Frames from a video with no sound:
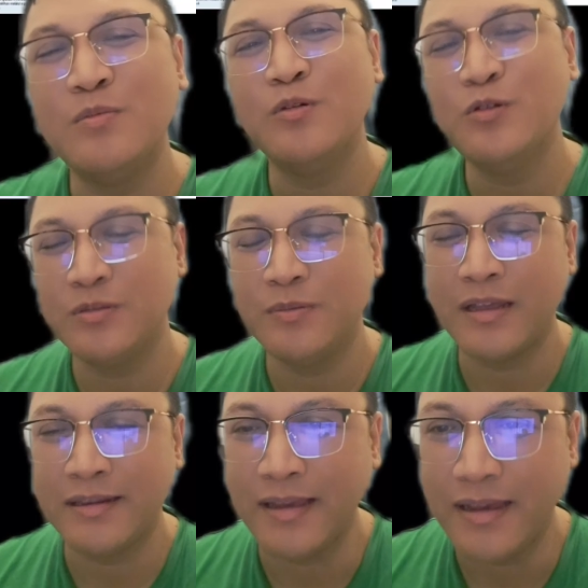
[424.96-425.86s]
dua buku
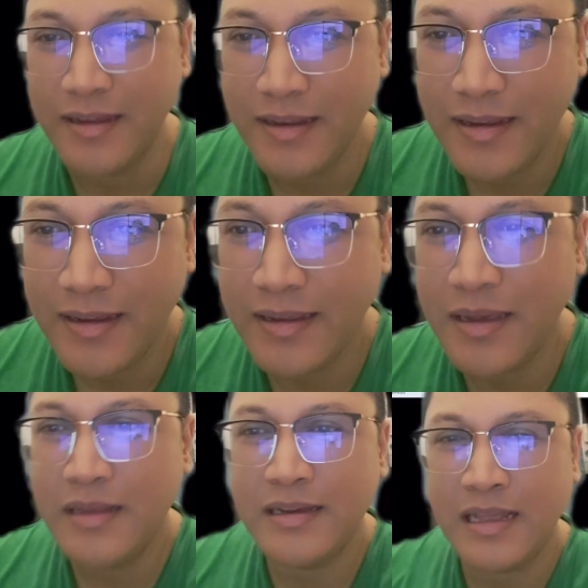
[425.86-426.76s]
sebenarnya
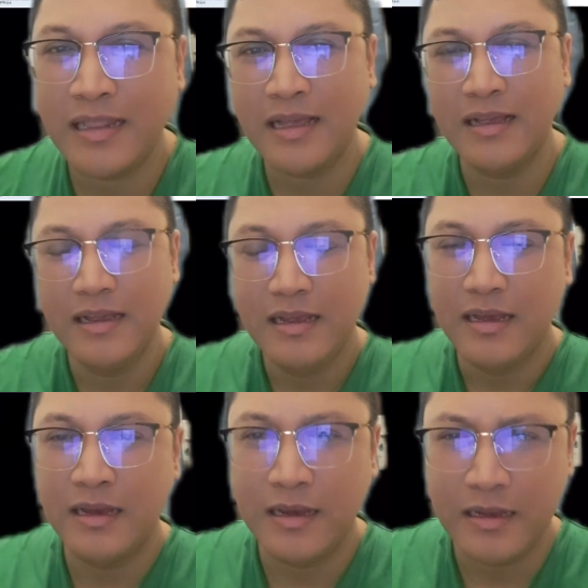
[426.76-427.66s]
ya ingatlah
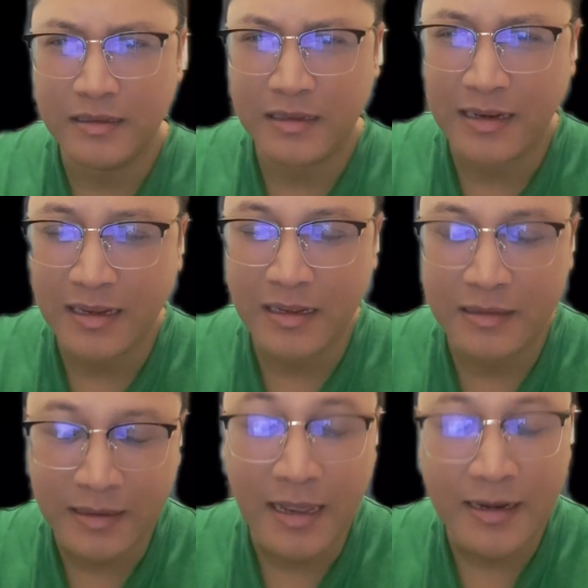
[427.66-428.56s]
ter,
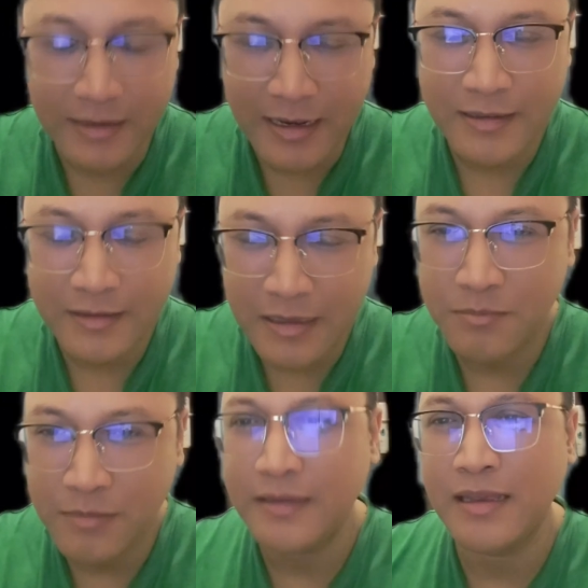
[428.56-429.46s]
terkait dengan
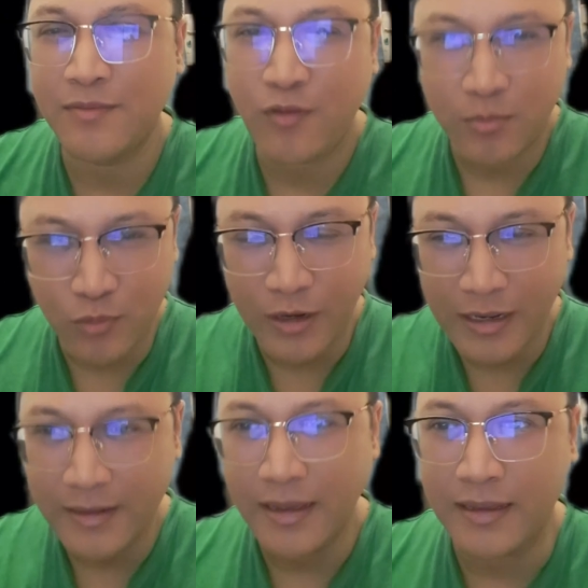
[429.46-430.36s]
template-nya
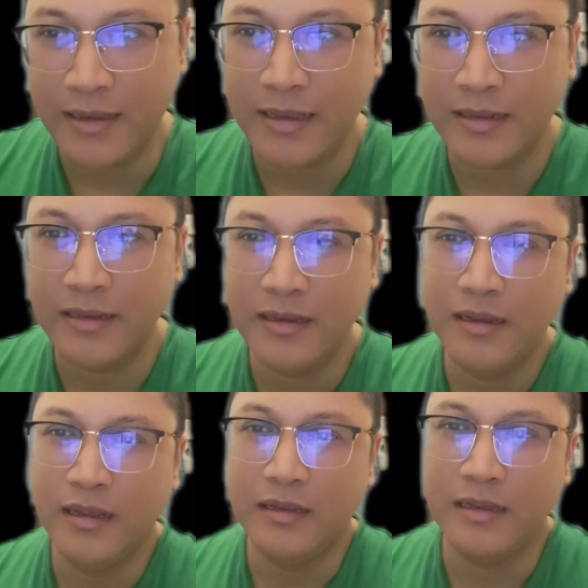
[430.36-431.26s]
formulirnya ya,
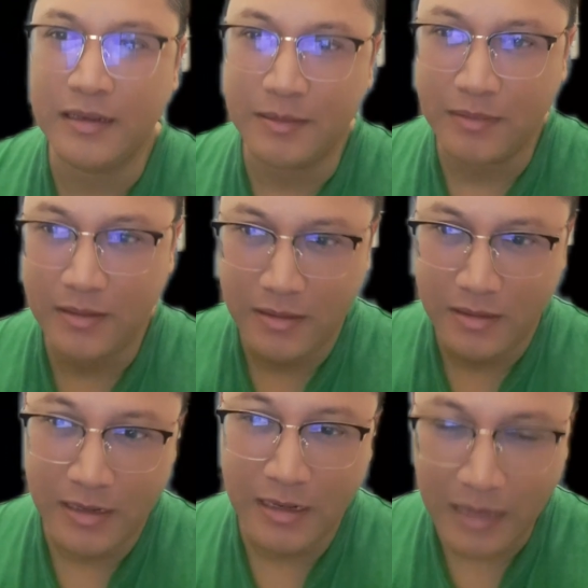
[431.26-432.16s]
ya
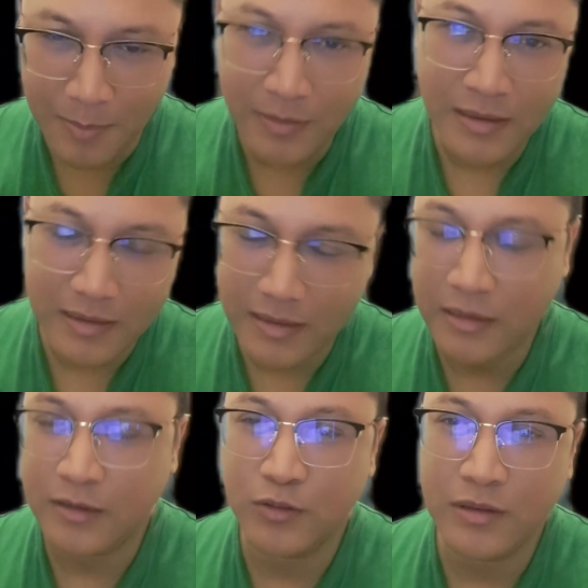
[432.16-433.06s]
yang tapi
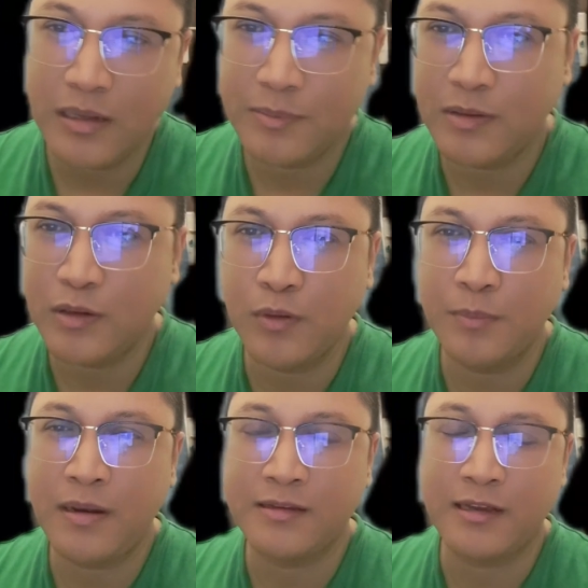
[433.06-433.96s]
tentunya
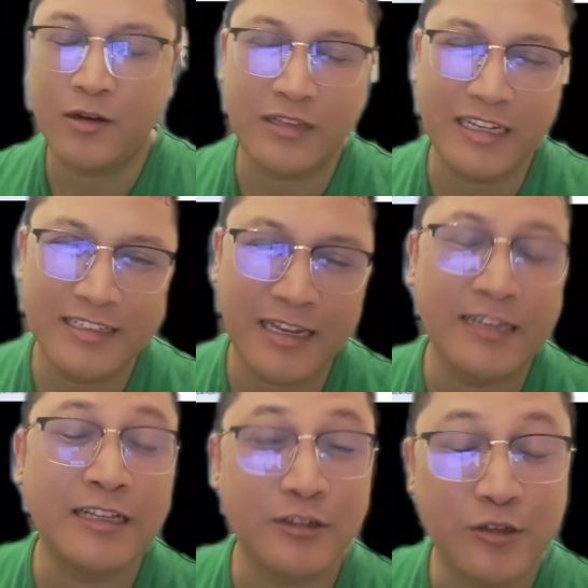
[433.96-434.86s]
dokumen pelaksanaan kontrak ini
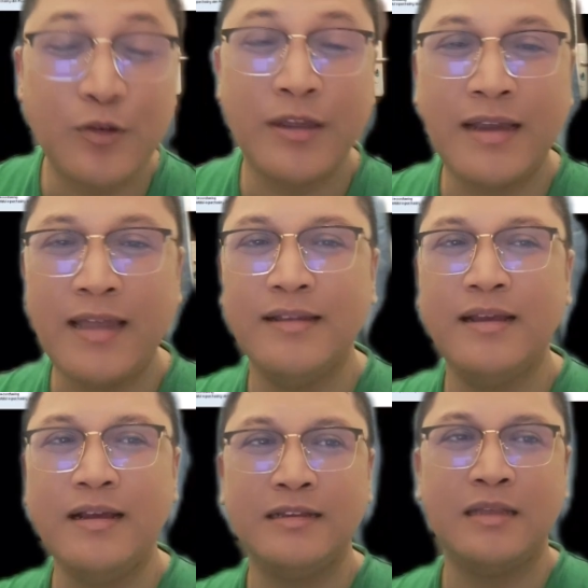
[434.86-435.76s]
sudah kita sesuaikan
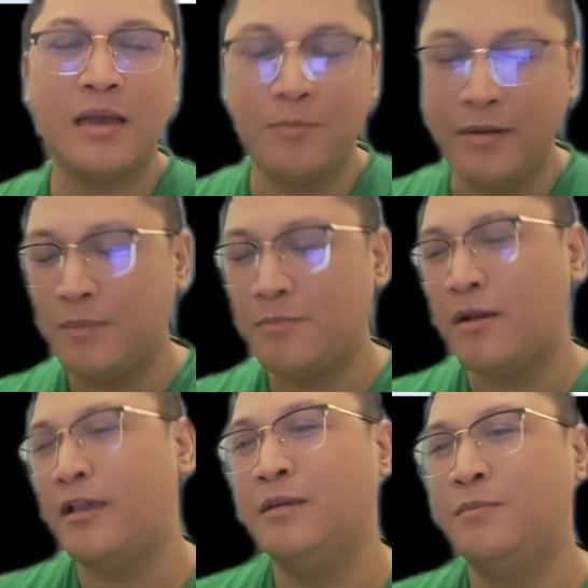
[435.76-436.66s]
ya kita ambil yang
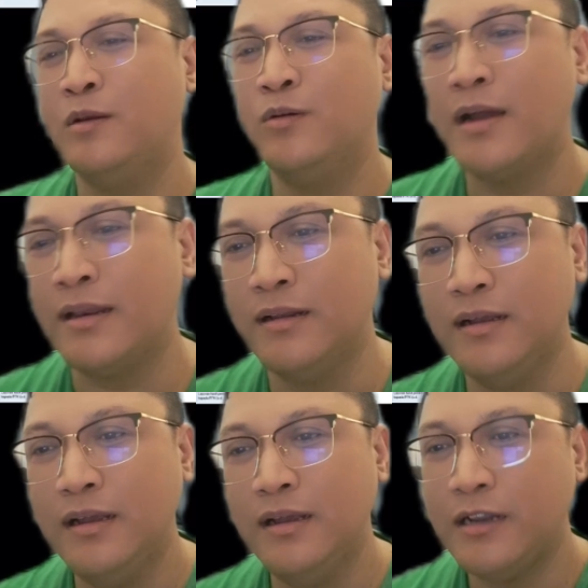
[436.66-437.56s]
bagian diperlukan
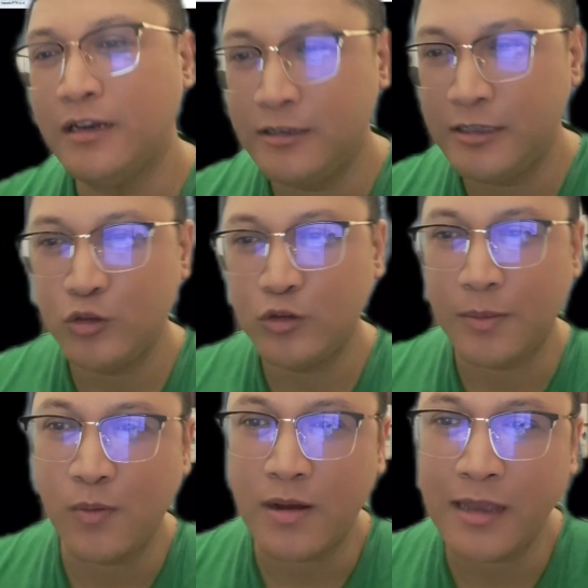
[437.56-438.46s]
dan disitu
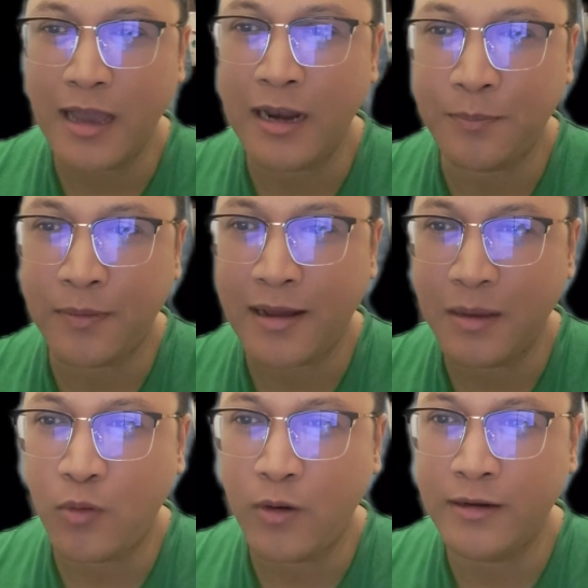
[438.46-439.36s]
sudah banyak alat
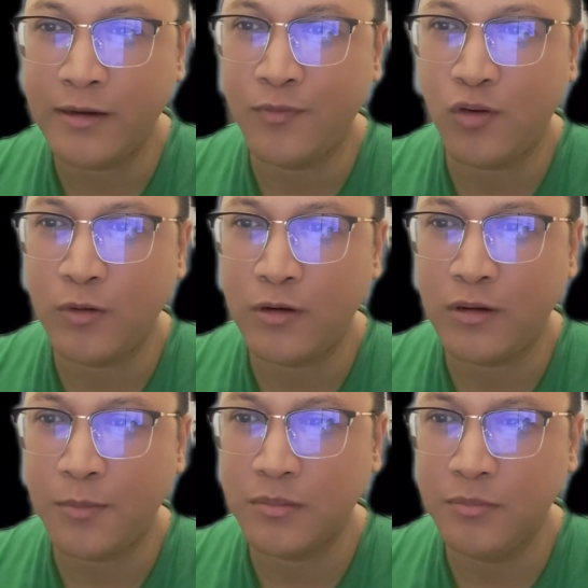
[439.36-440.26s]
perangnya mulai dari formulir
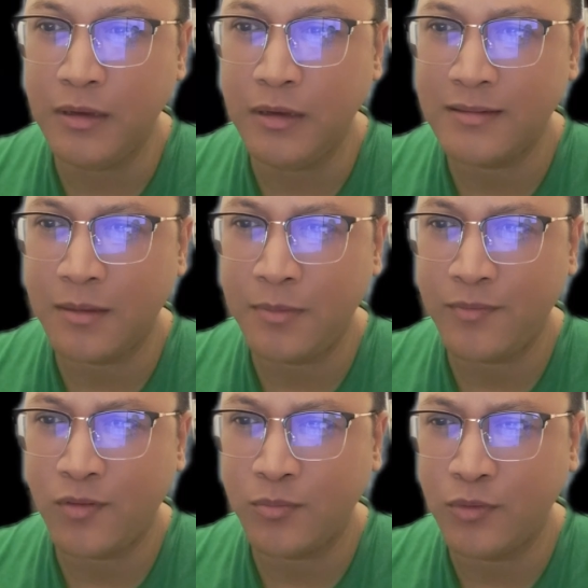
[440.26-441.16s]
nomor 9
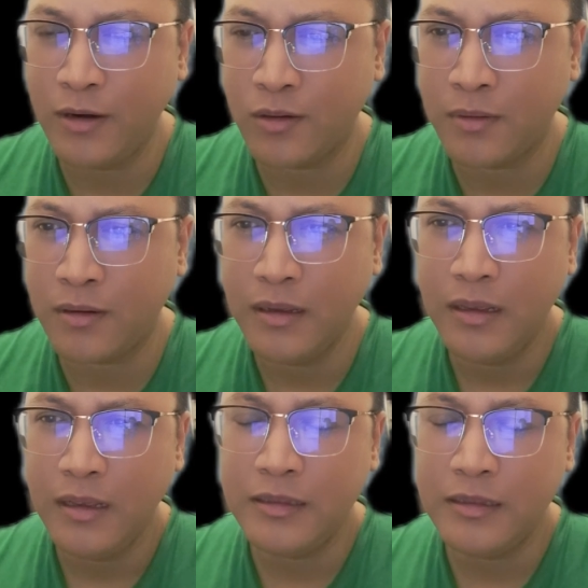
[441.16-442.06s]
sampai formulir nomor
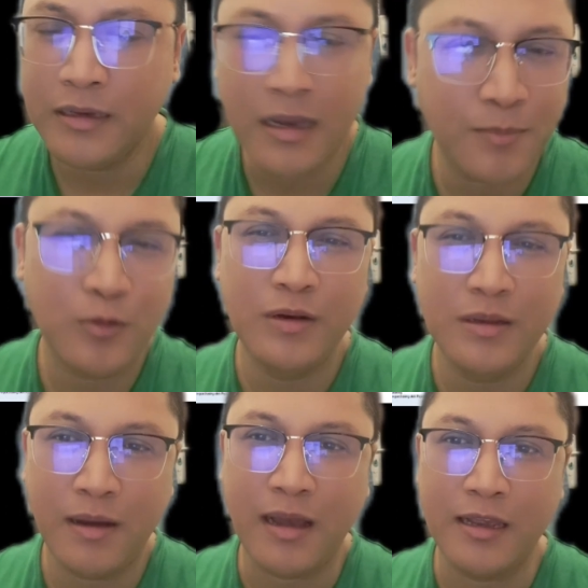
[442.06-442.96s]
35
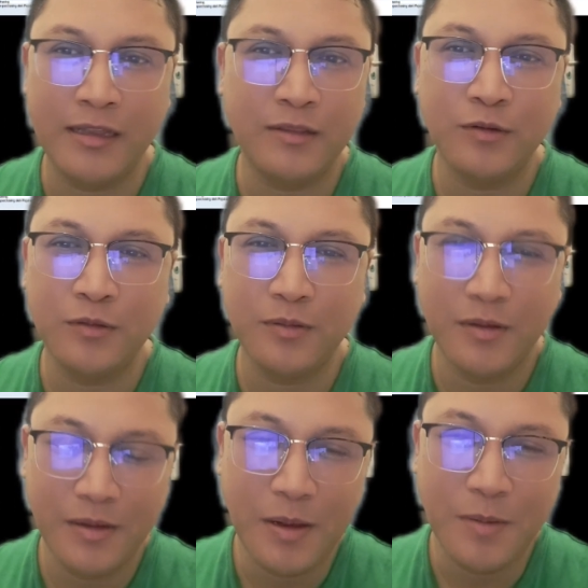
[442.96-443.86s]
itu
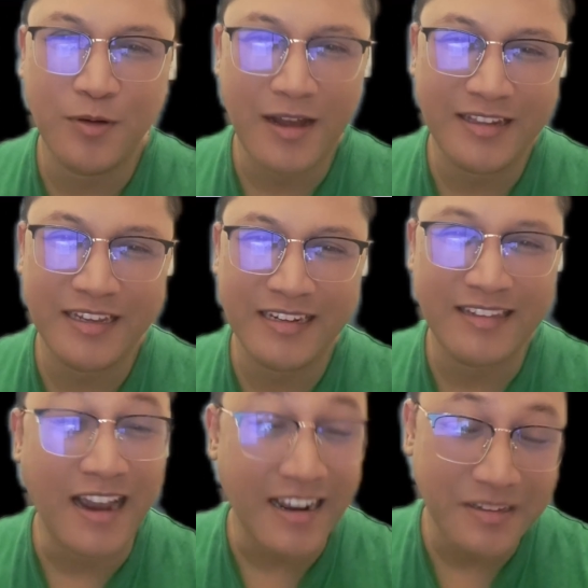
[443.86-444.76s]
bukan
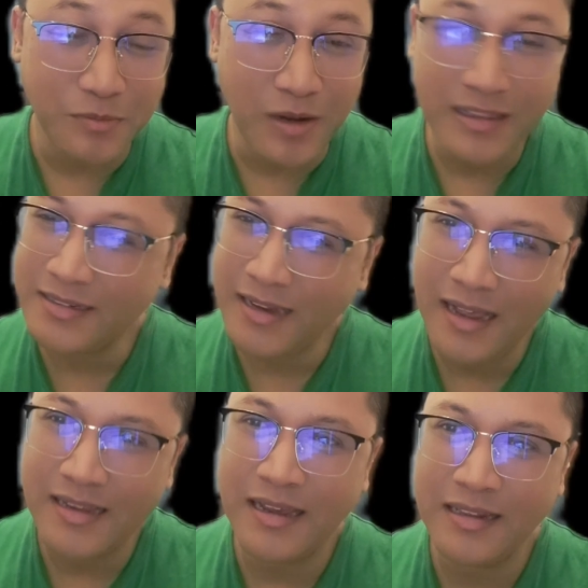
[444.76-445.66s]
dikerjakan semua
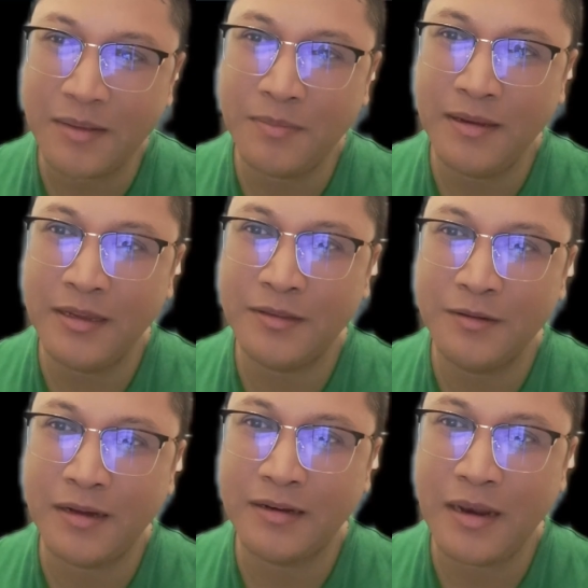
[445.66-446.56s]
tidak ya tapi
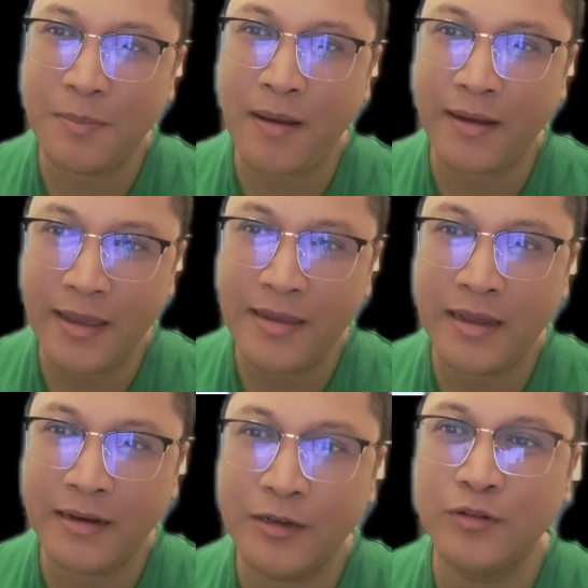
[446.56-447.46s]
itu adalah
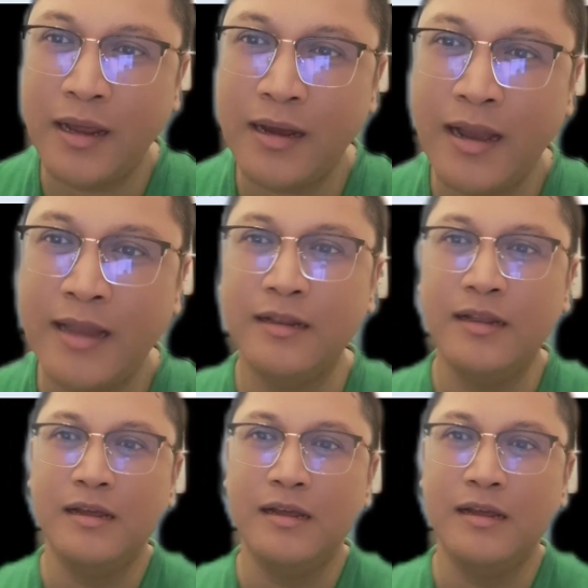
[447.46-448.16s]
pakai yang digunakan